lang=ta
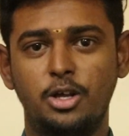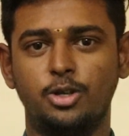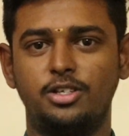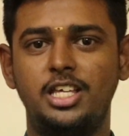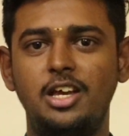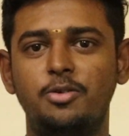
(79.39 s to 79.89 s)
ஸோ
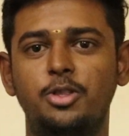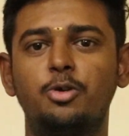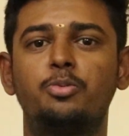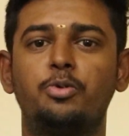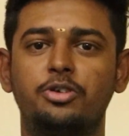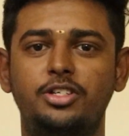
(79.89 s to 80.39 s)
சி வந்து
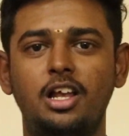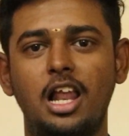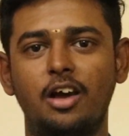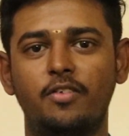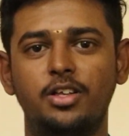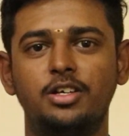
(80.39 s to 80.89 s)
ஒரு ப்ரொசீஜர்
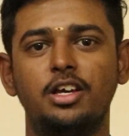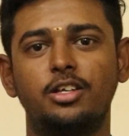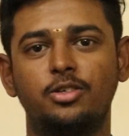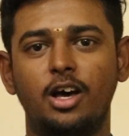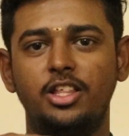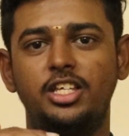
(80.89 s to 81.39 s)
லாங்குவேஜ்
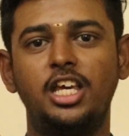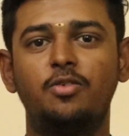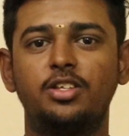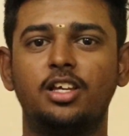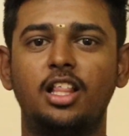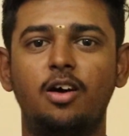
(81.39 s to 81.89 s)
ஸோ அது
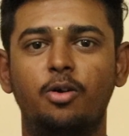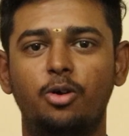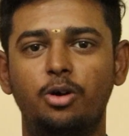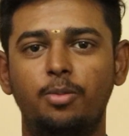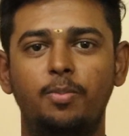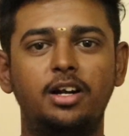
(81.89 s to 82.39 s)
சீக்வன்ஸாக தான்
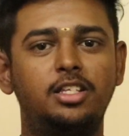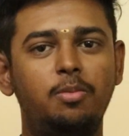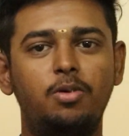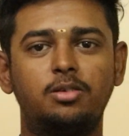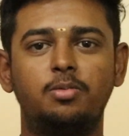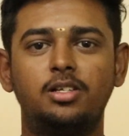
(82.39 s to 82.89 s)
வரும் பட் சி
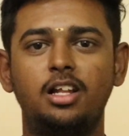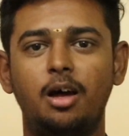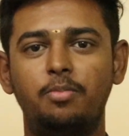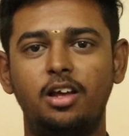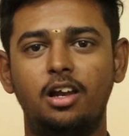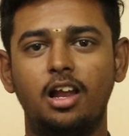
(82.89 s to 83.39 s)
ப்ளஸ் ப்ளஸில்
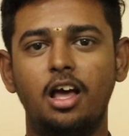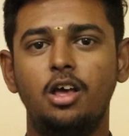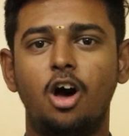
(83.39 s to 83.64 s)
அப்படி இல்லை